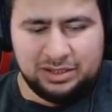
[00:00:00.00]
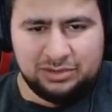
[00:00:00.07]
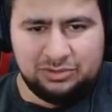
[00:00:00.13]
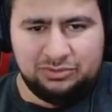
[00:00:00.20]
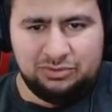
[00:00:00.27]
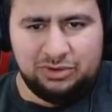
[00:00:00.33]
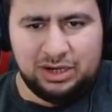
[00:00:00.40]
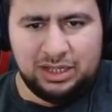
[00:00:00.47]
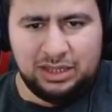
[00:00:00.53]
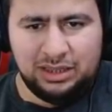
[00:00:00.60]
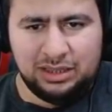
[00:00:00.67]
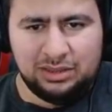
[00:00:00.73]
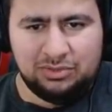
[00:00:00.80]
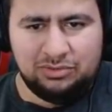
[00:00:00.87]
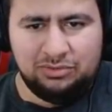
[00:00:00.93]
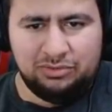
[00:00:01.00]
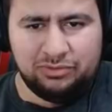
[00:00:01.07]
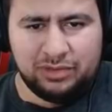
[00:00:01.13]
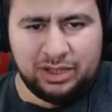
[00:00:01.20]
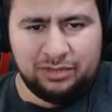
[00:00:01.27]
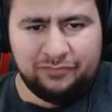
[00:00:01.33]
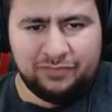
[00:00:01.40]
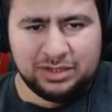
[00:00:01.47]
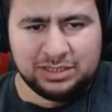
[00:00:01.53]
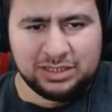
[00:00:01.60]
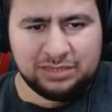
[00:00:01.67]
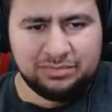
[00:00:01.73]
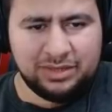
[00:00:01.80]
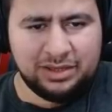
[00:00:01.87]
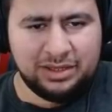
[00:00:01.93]
Dur lan. Dur tam fazla
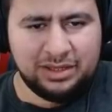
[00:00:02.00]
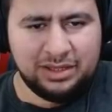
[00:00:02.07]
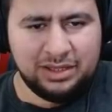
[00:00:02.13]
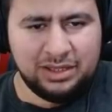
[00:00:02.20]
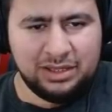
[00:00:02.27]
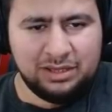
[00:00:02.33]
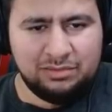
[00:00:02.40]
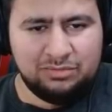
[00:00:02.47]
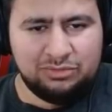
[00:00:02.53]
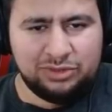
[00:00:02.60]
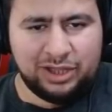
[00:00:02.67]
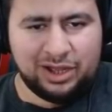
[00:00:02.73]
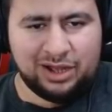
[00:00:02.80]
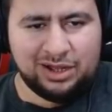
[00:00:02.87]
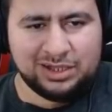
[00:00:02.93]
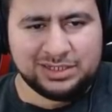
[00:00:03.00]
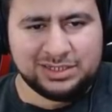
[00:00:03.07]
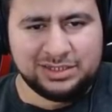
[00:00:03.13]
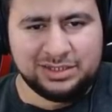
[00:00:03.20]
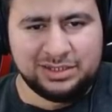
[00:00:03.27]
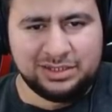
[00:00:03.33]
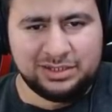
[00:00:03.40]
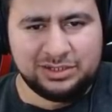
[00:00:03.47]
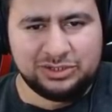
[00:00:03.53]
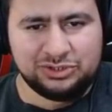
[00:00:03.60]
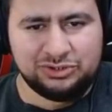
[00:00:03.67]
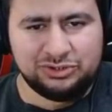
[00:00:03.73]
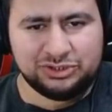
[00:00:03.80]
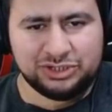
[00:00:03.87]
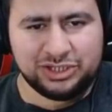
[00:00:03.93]
gitme. Burada kalsın. Şu
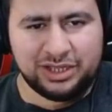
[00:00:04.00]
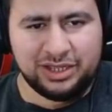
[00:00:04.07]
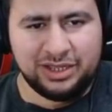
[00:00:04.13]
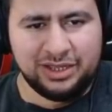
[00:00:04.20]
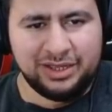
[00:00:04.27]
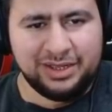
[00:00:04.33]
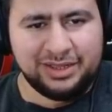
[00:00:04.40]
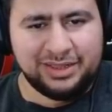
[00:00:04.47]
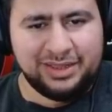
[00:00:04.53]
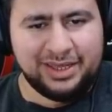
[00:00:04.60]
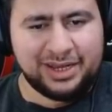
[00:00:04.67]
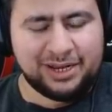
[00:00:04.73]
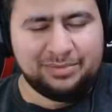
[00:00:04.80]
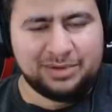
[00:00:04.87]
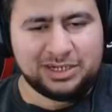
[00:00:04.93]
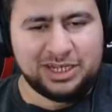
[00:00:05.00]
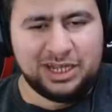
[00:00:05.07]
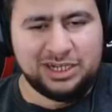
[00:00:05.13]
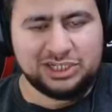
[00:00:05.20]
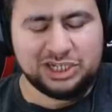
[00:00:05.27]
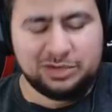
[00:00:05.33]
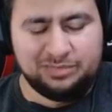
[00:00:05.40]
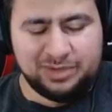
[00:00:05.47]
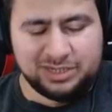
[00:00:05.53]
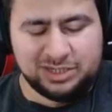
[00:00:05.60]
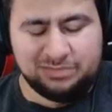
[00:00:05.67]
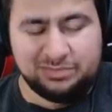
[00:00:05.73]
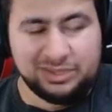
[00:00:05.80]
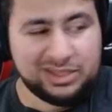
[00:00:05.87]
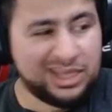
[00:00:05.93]
köşede. Diğer araba geri çarparsa
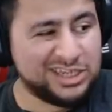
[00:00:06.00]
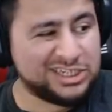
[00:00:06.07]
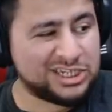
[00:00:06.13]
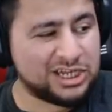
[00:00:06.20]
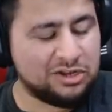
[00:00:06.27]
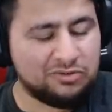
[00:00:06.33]
da bir değişiklik